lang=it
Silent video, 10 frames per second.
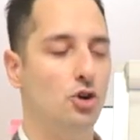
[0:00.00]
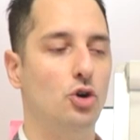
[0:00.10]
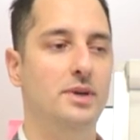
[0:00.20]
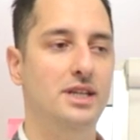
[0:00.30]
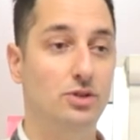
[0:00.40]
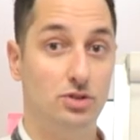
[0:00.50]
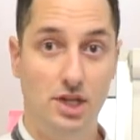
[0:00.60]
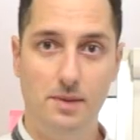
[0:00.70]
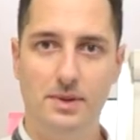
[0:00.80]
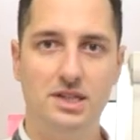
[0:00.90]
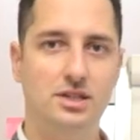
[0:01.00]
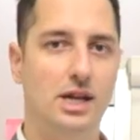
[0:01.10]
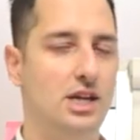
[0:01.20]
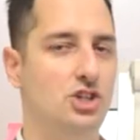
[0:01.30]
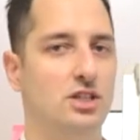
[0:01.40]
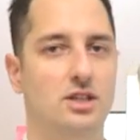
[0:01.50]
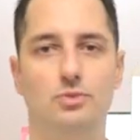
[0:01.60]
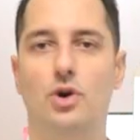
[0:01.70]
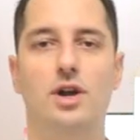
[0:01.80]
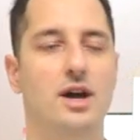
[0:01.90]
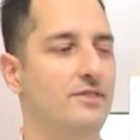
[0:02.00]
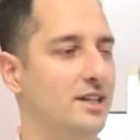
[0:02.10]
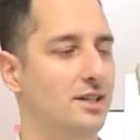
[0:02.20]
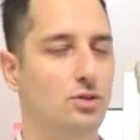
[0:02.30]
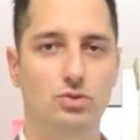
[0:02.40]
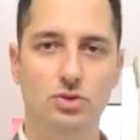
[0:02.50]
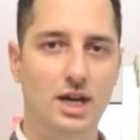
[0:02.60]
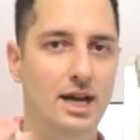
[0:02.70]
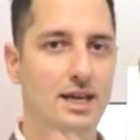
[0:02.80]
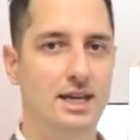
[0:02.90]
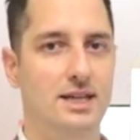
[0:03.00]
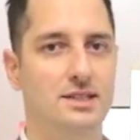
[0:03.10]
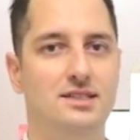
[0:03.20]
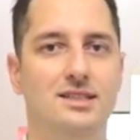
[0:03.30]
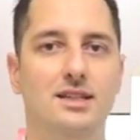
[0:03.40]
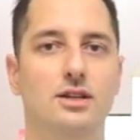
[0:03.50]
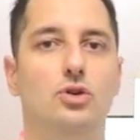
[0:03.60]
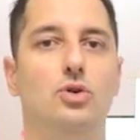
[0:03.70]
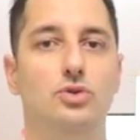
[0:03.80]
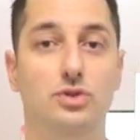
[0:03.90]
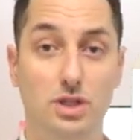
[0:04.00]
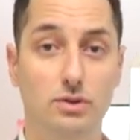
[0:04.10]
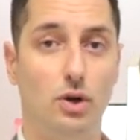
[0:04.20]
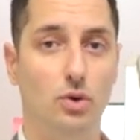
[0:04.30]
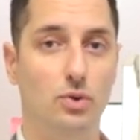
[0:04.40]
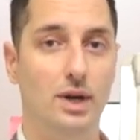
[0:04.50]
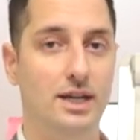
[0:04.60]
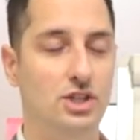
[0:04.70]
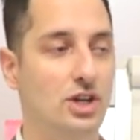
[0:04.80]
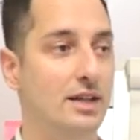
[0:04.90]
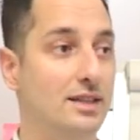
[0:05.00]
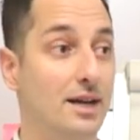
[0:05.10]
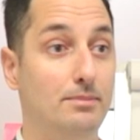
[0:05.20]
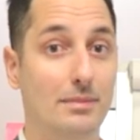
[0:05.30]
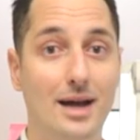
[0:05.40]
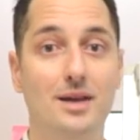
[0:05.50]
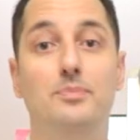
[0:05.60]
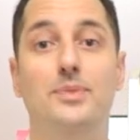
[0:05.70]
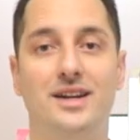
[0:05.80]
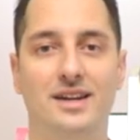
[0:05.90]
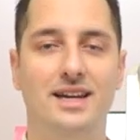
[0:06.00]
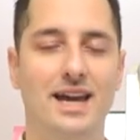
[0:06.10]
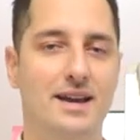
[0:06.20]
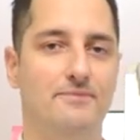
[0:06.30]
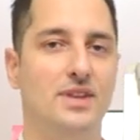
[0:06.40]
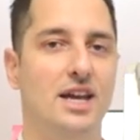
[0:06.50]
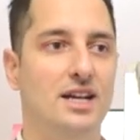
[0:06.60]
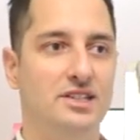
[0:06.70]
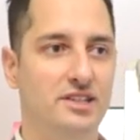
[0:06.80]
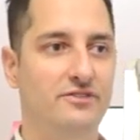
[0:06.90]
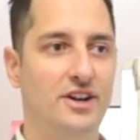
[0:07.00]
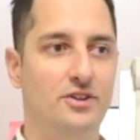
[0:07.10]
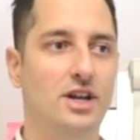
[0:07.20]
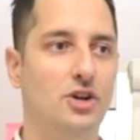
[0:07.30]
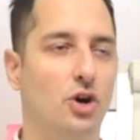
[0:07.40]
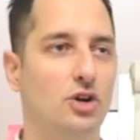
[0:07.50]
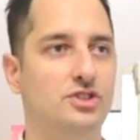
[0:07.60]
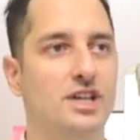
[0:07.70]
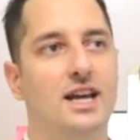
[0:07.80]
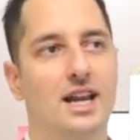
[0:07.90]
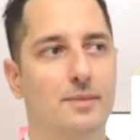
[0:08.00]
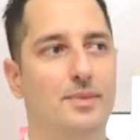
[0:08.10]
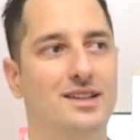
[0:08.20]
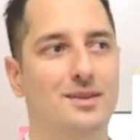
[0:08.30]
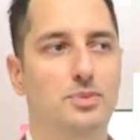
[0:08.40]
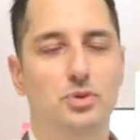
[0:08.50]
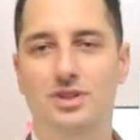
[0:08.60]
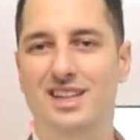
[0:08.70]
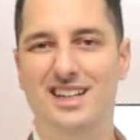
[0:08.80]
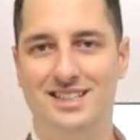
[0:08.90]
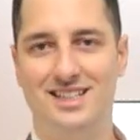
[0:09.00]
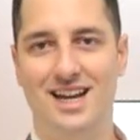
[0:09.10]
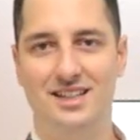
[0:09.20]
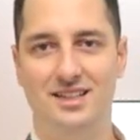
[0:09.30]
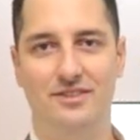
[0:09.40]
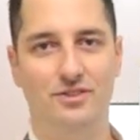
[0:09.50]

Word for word: come dico sempre, se una ricetta è buona va tenuta e si continua con quella ricetta, ma il perché si fanno le cose è la parte più interessante